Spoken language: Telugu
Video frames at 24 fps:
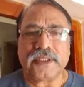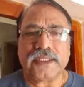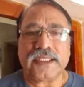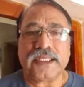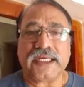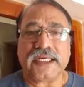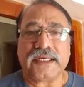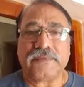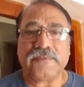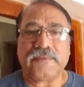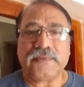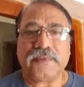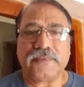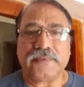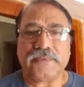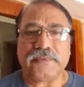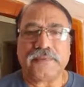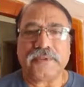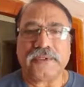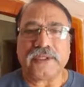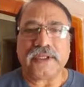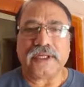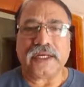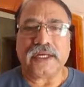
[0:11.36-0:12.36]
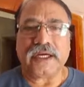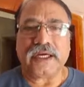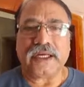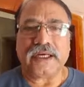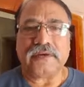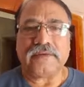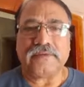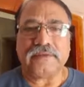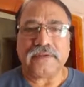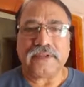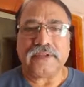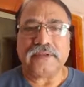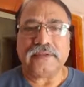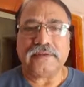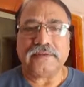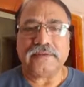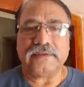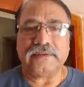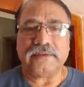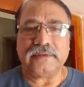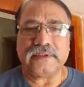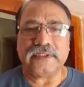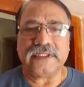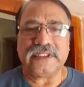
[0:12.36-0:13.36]
ధర్మపురి అరవింద్
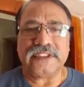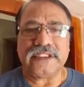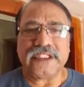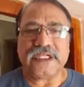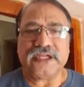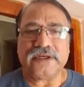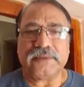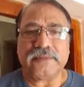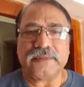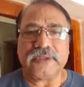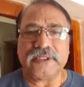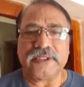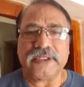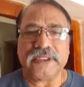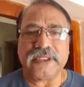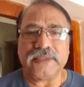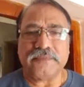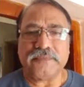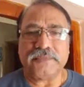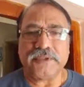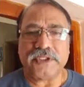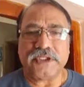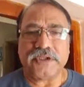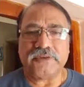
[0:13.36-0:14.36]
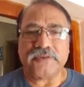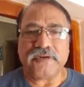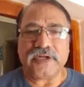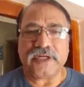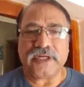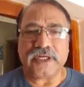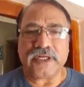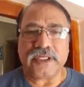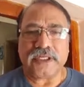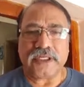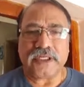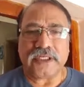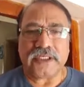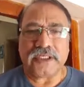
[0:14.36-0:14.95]
నిజామాబాద్ ఎంపీ ద్వారా